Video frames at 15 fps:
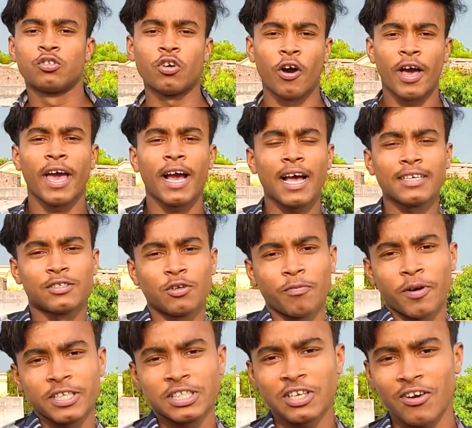সো গাইজ টু
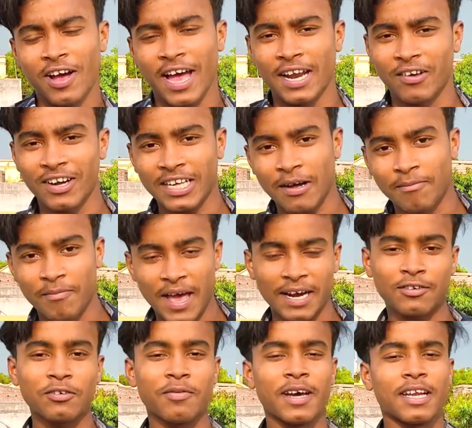জিরো ওয়েলকাম ব্যাক
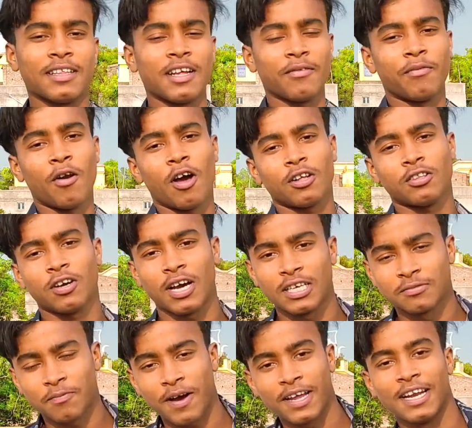টু
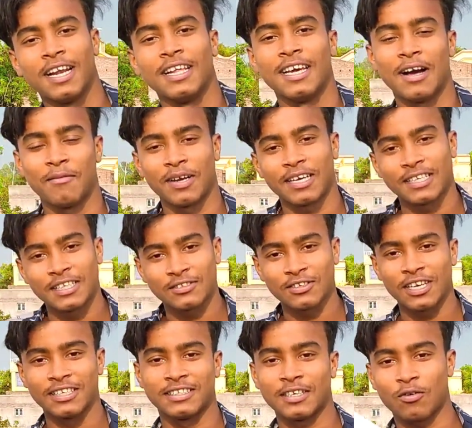ফাইনালি আমার কাছে
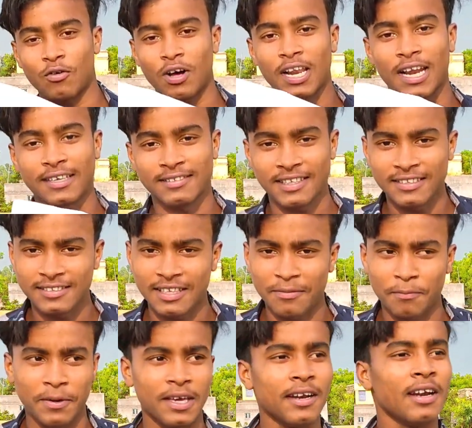চলে এসেছে গুগল
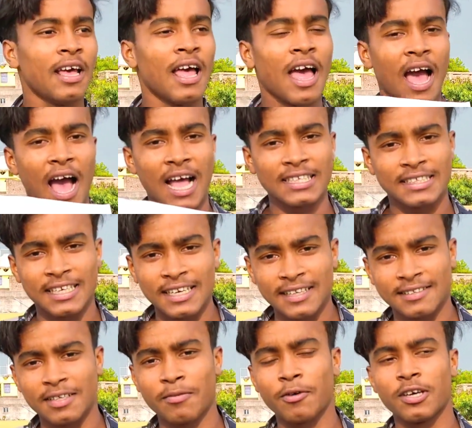পিন আজকে
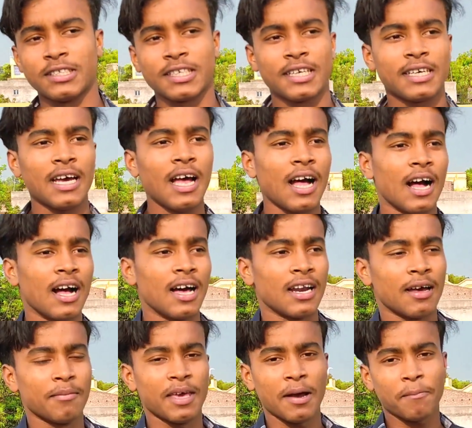রিসিভ হয়েছে এটা আর
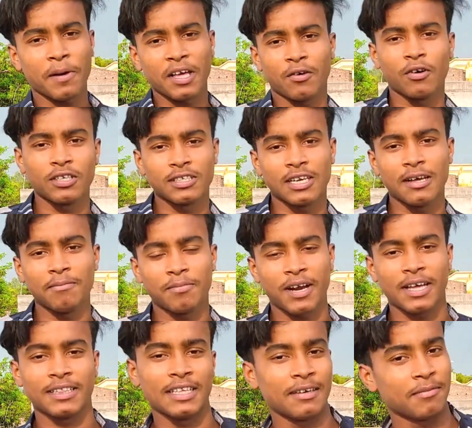আমি অ্যাপ্লাই করেছিলাম
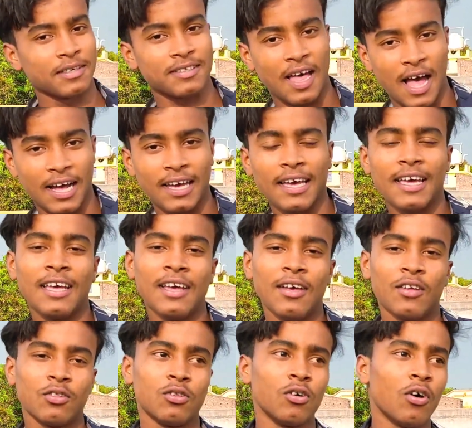প্রায় তিন মাস আগে
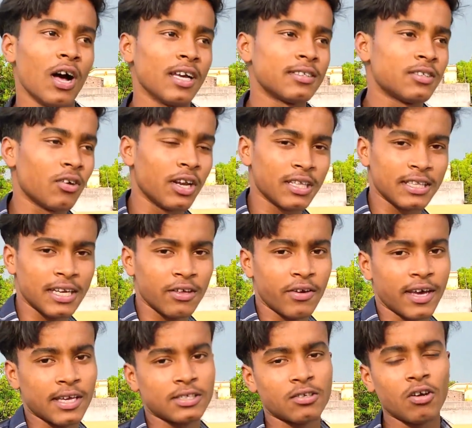তো অনেক দেরি
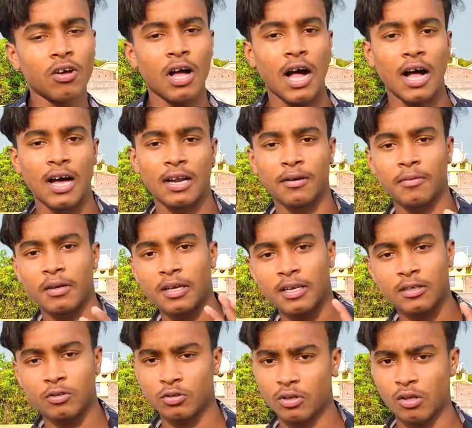হয়ে গেছিলো আর
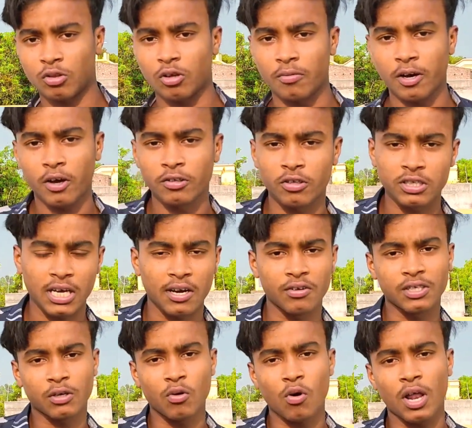তোমরা হয়তো জানো
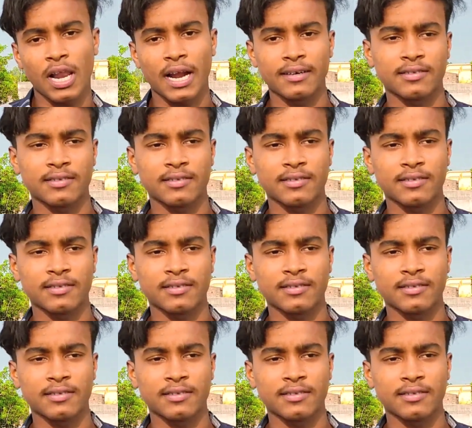যে গুগল